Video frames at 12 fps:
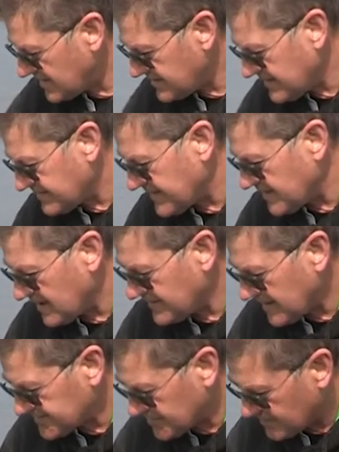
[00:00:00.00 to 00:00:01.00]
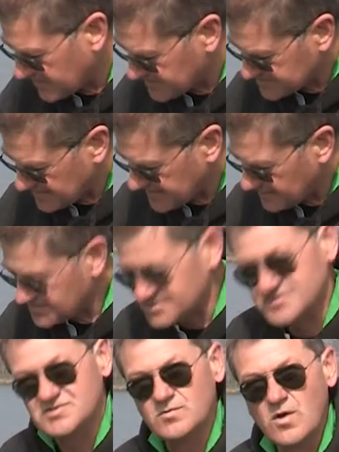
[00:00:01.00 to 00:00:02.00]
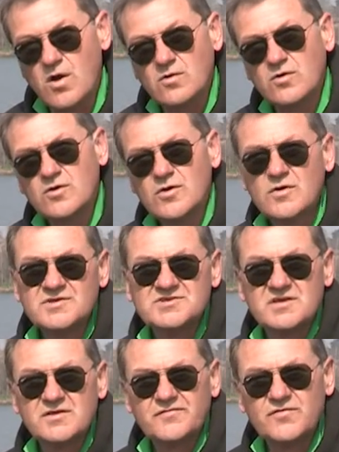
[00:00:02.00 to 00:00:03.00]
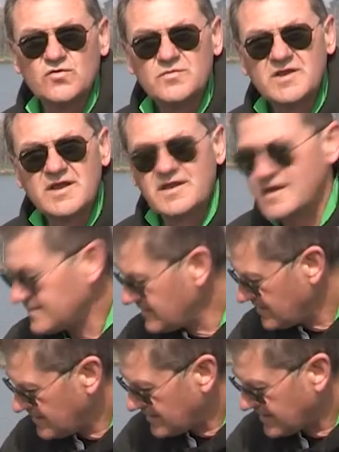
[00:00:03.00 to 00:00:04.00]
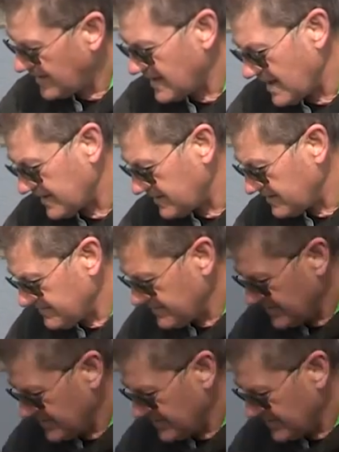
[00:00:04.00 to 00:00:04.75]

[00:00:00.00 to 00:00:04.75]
ed è adatto per pescare in qualsiasi luogo, sia da fiumi, canali che laghi.